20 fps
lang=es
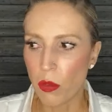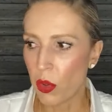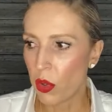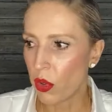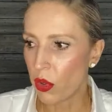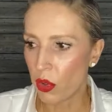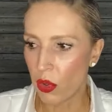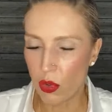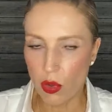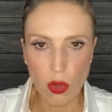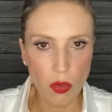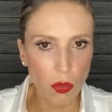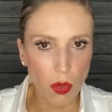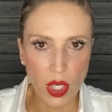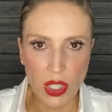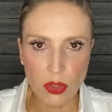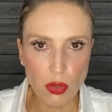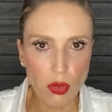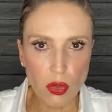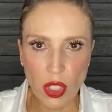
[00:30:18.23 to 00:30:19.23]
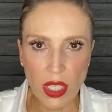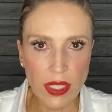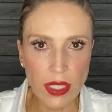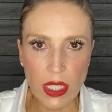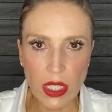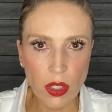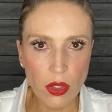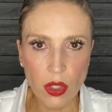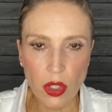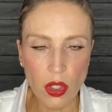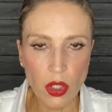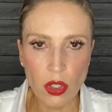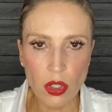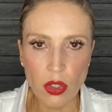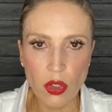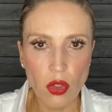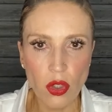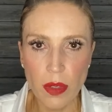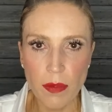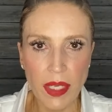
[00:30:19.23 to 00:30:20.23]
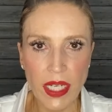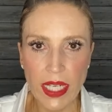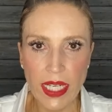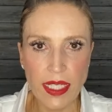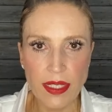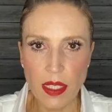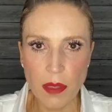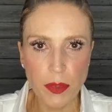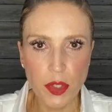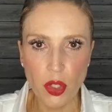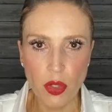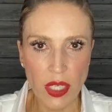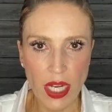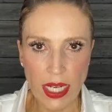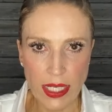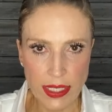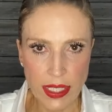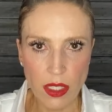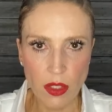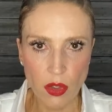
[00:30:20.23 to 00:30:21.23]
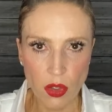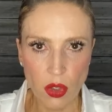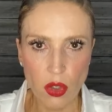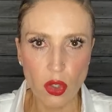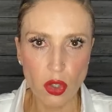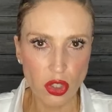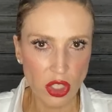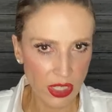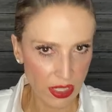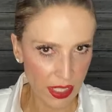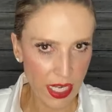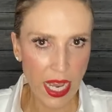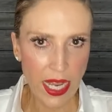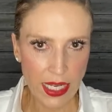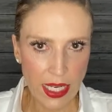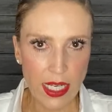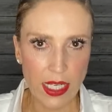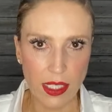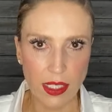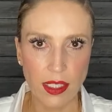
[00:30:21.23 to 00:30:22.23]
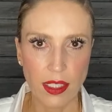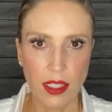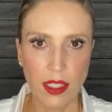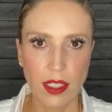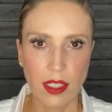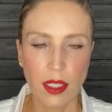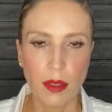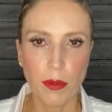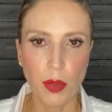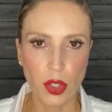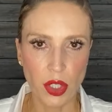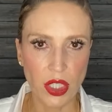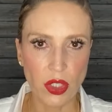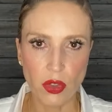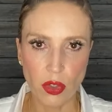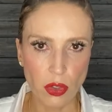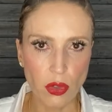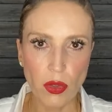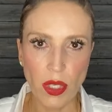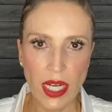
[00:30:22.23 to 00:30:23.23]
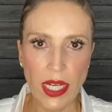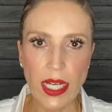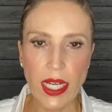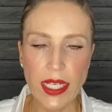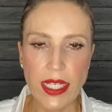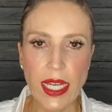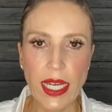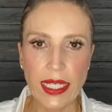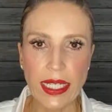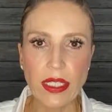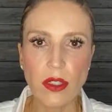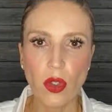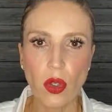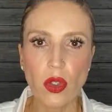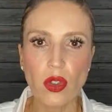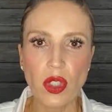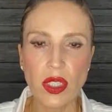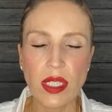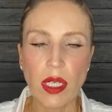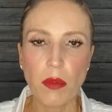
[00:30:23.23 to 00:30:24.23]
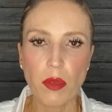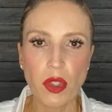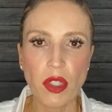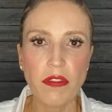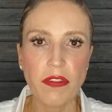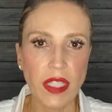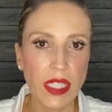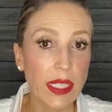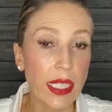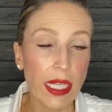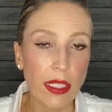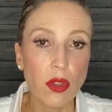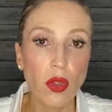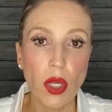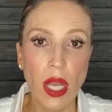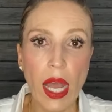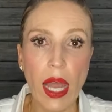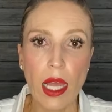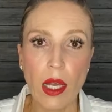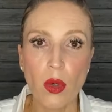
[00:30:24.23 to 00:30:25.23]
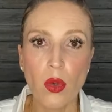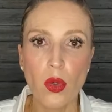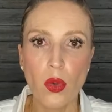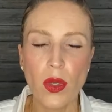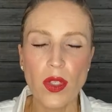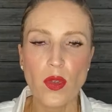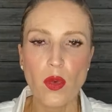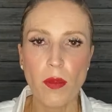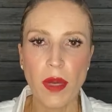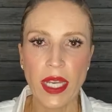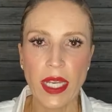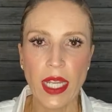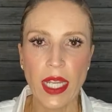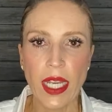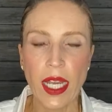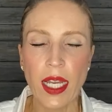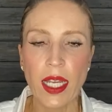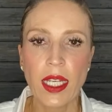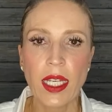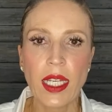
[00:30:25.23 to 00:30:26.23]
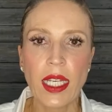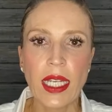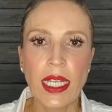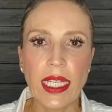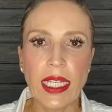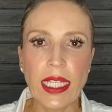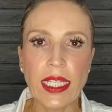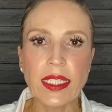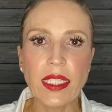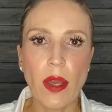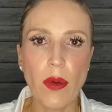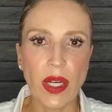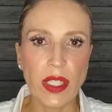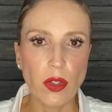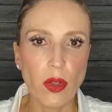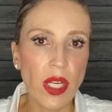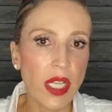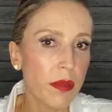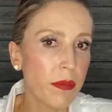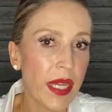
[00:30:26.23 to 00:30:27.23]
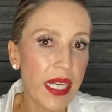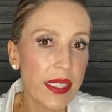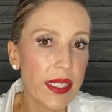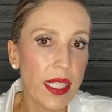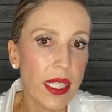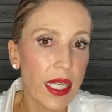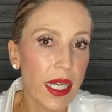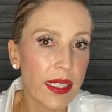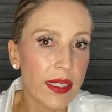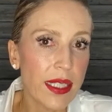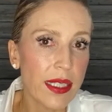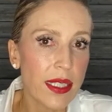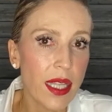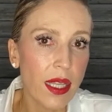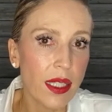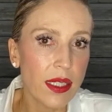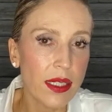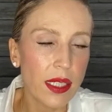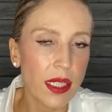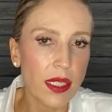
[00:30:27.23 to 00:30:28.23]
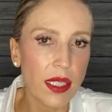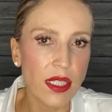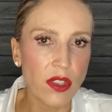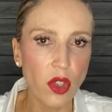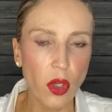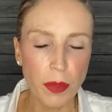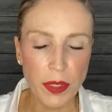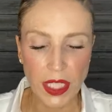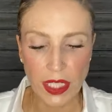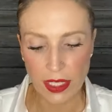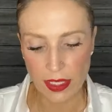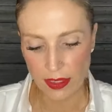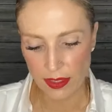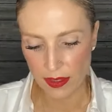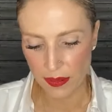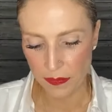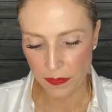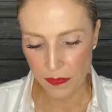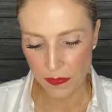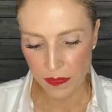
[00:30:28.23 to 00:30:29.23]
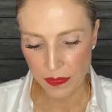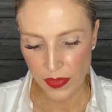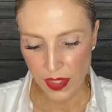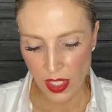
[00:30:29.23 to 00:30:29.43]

como, como ha sucedido no de manera excepcional, sino cotidiana porque esto es una realidad que todos estamos enfrentando cada uno a su manera y llevando la adversidad desde distintas ópticas.